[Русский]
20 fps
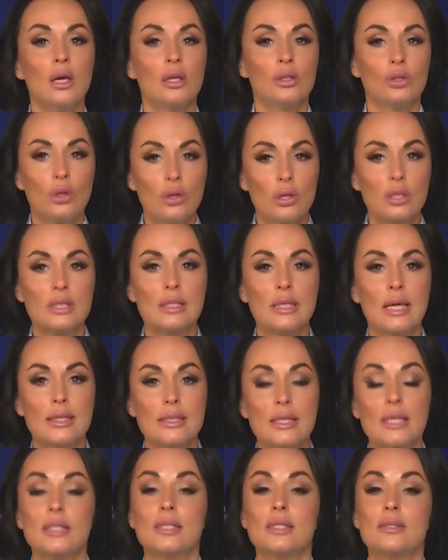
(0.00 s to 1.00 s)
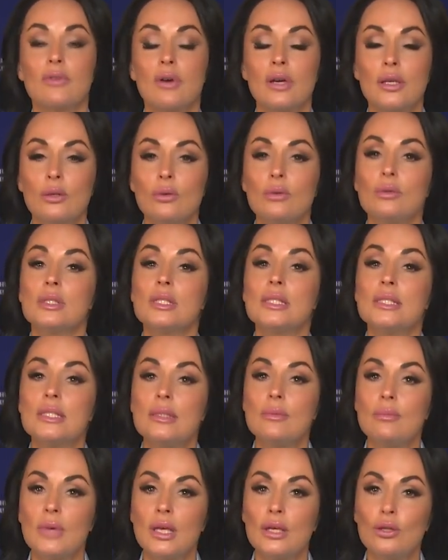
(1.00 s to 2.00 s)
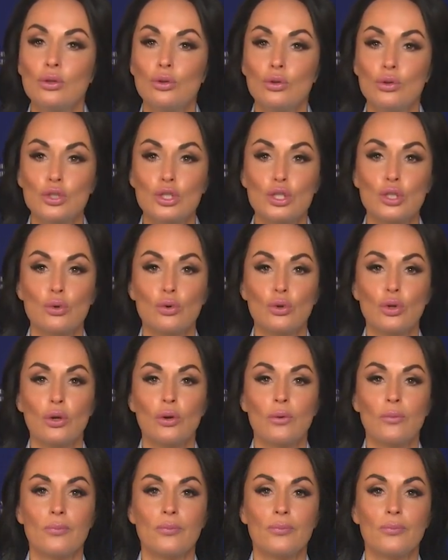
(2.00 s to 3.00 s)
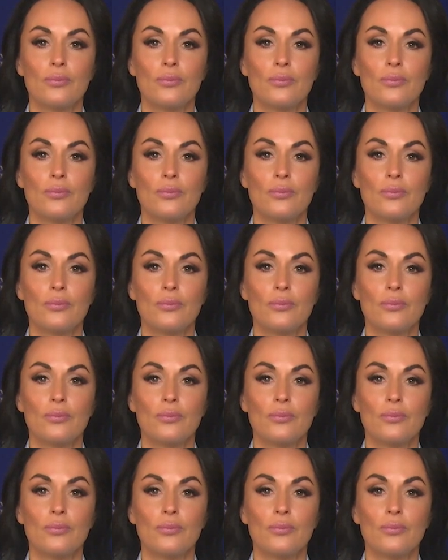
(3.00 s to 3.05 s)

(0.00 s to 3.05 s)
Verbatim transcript: но и рассказать свою семейную историю.